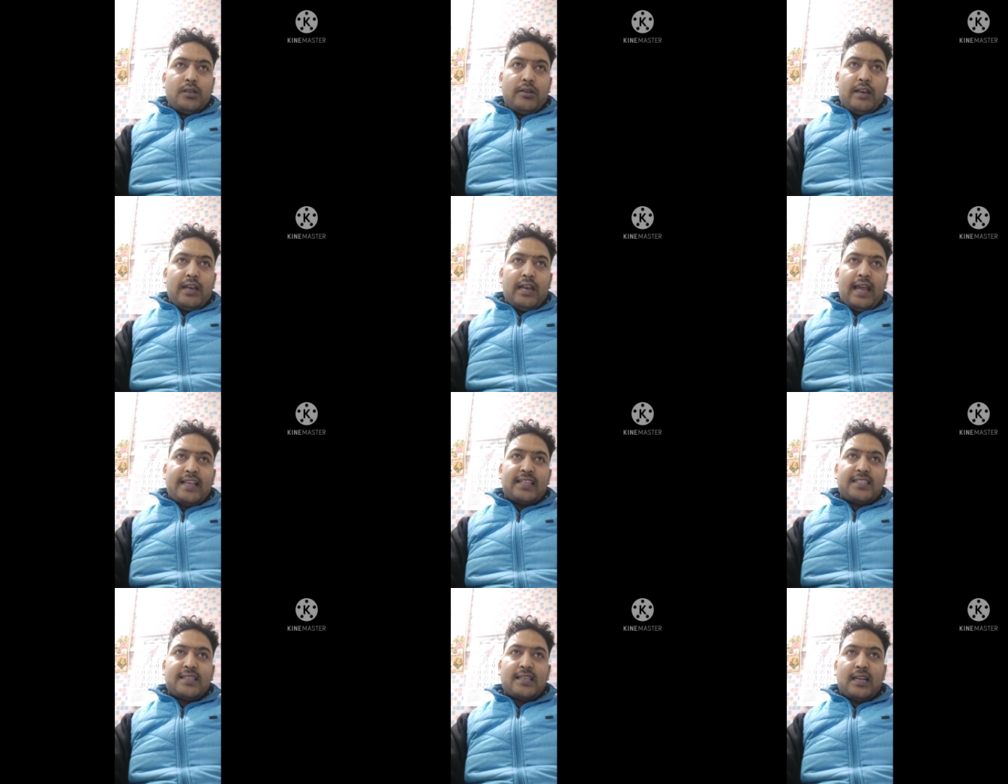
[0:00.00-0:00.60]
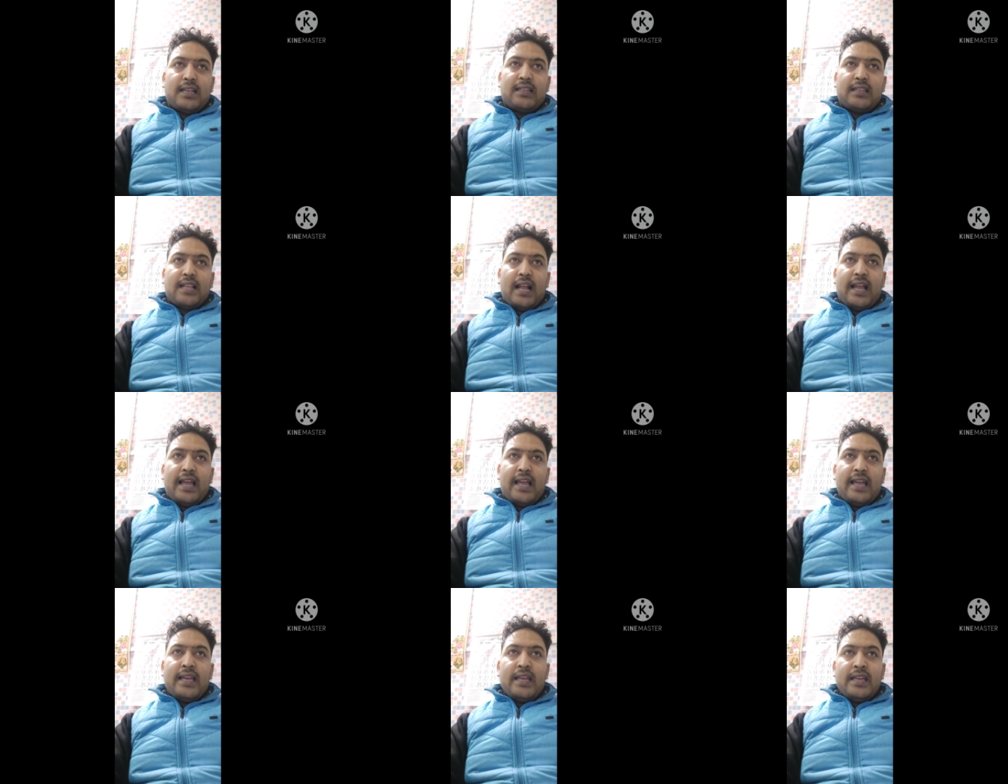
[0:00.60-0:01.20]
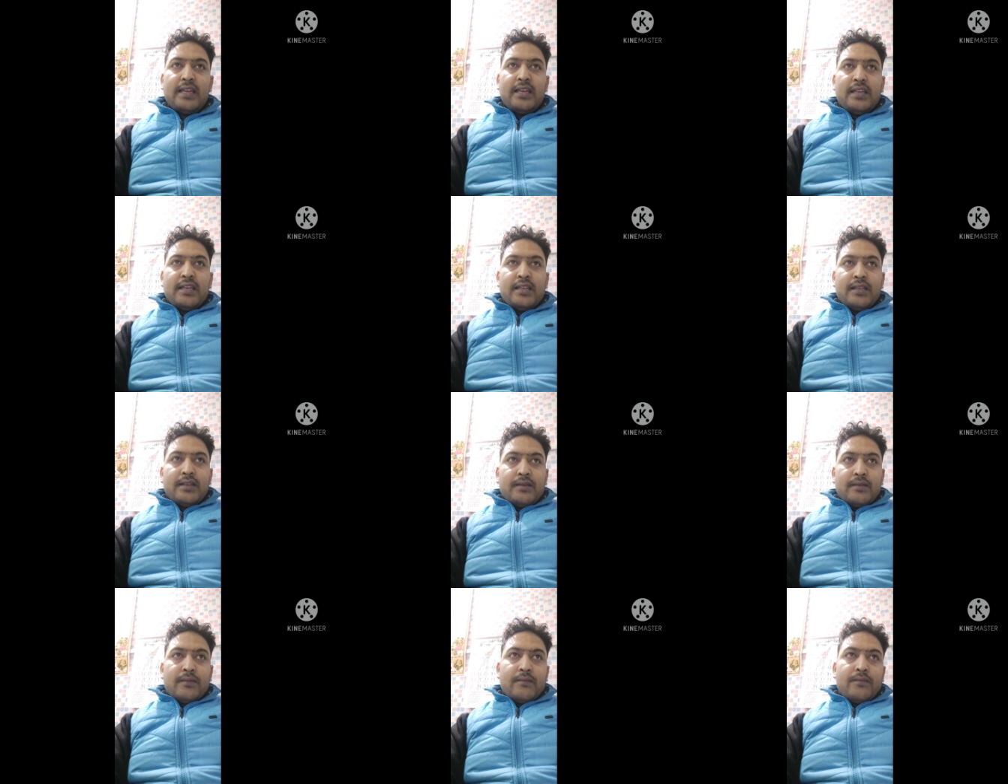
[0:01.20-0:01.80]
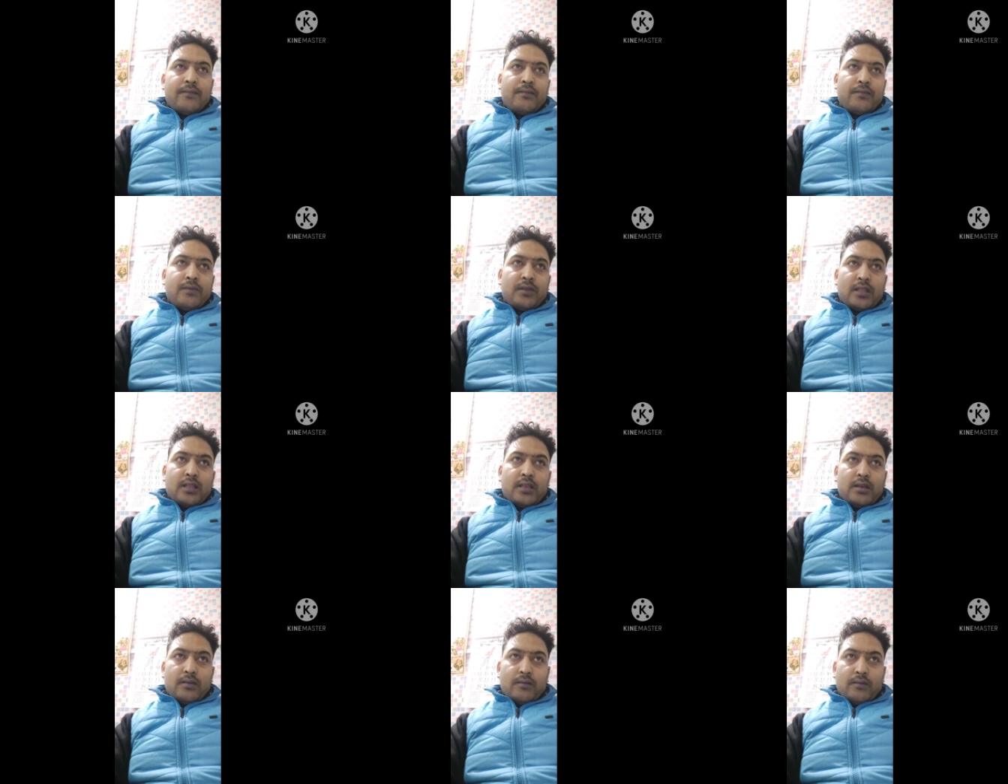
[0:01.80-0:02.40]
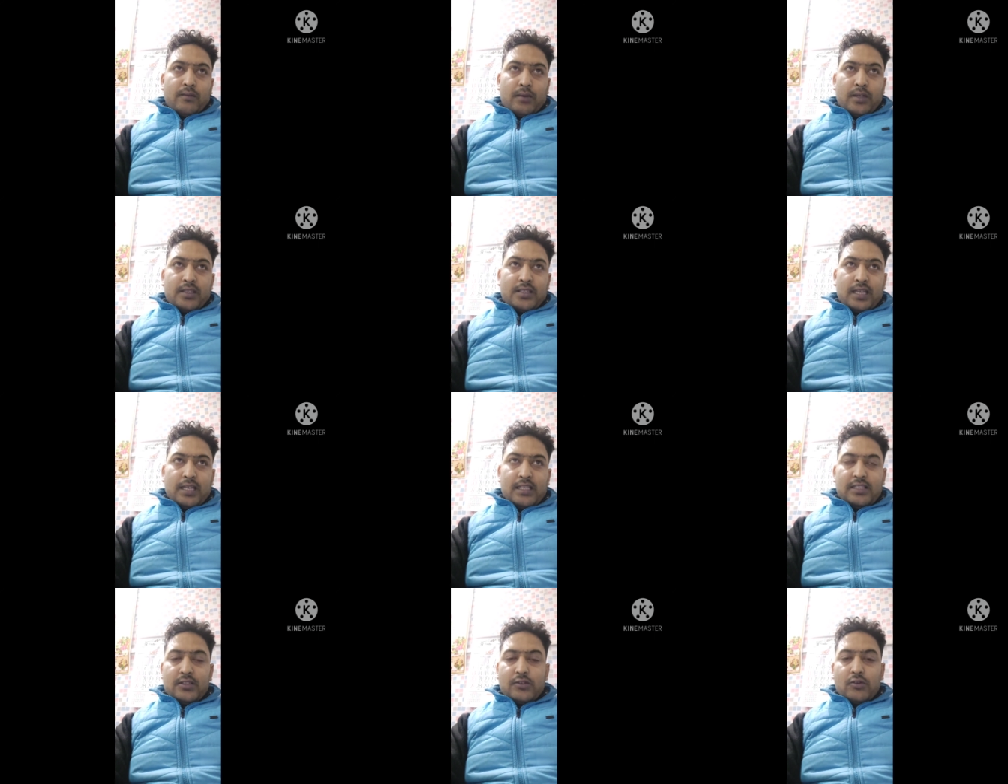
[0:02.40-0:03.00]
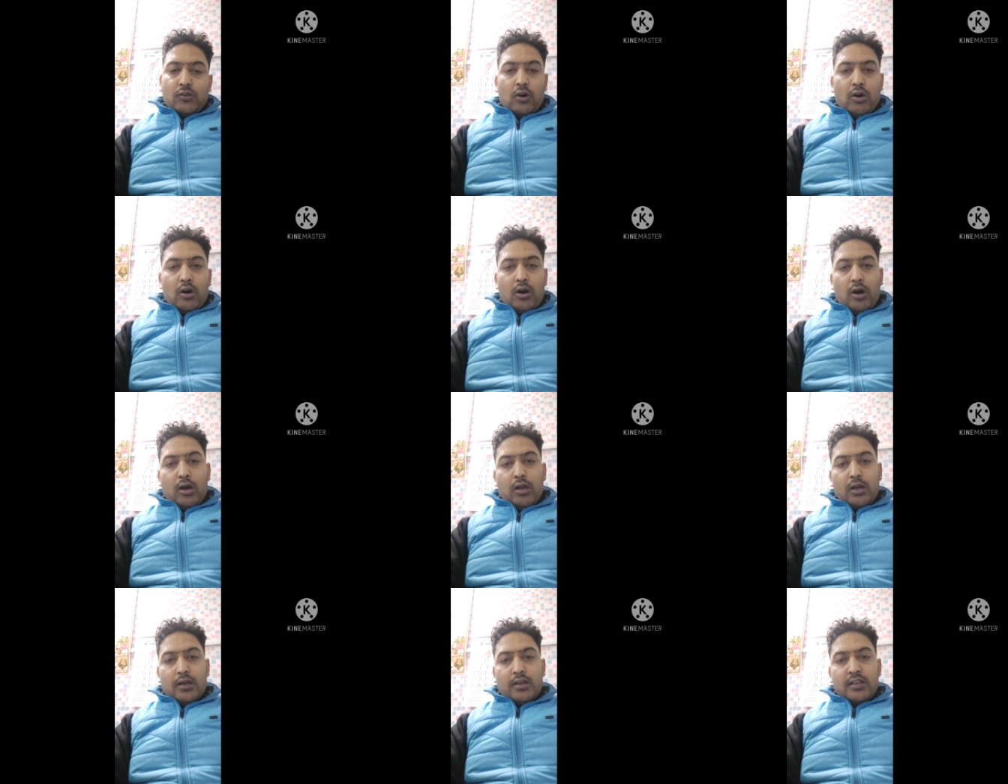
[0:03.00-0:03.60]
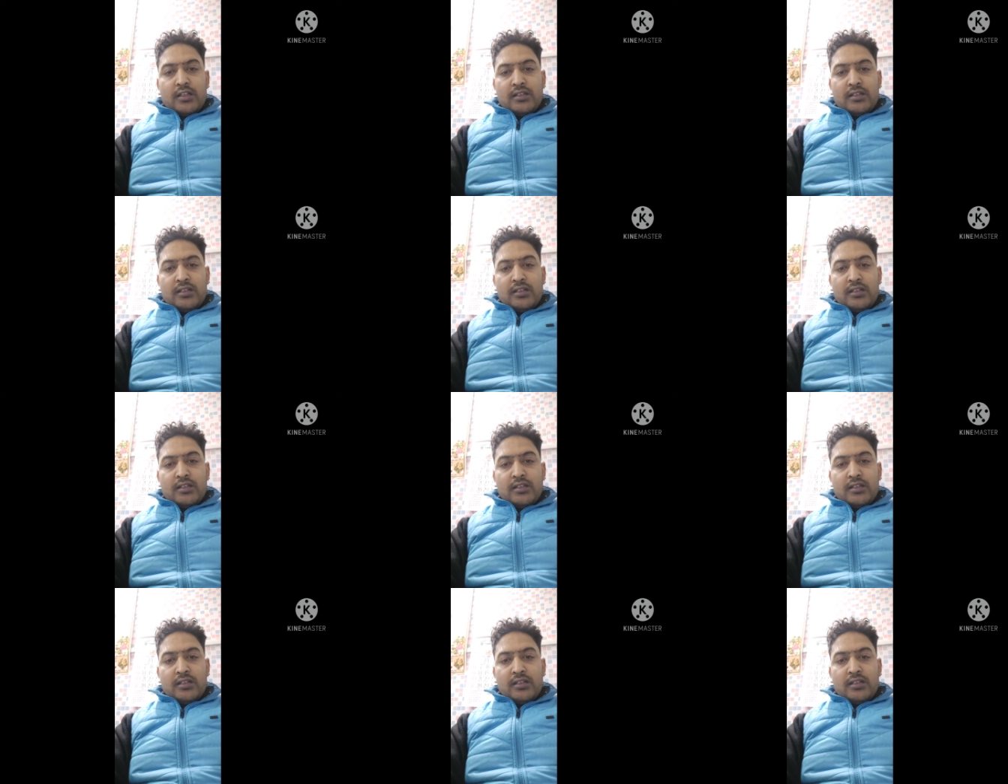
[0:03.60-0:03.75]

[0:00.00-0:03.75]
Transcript: रिलैक्स करता है मसल्स को और